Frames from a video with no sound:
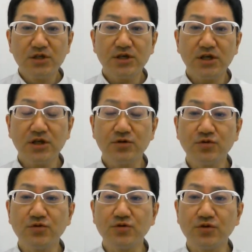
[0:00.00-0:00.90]
チャンネル
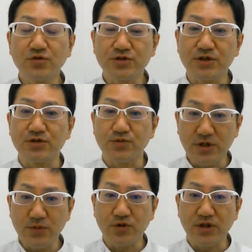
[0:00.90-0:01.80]
登録者数も
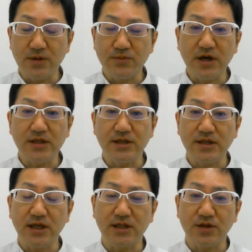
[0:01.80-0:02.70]
ね、もう何万
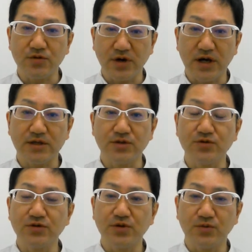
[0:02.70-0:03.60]
人であったりとかい
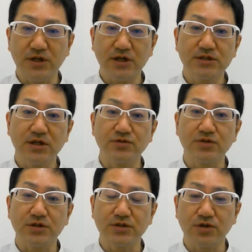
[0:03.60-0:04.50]
う人もいらっしゃる
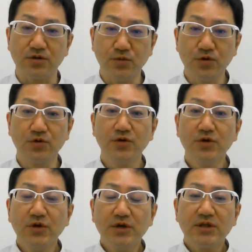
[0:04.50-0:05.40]
んですけども、
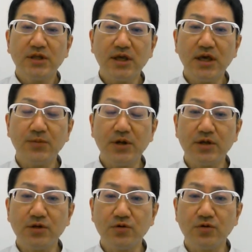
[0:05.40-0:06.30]
大体やっぱり
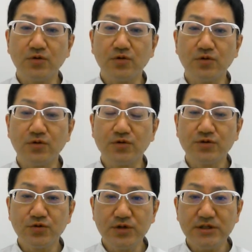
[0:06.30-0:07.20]
あの、
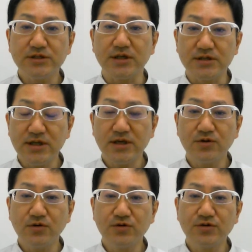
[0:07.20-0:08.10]
ストレッチですね、
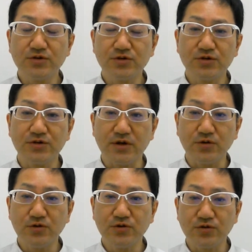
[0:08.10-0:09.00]
こういう症状には
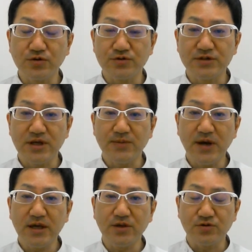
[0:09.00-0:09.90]
こういうことをすれ
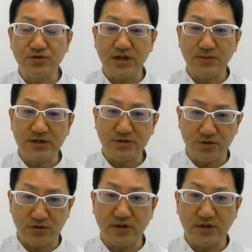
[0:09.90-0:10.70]
ば良くなりますよとか、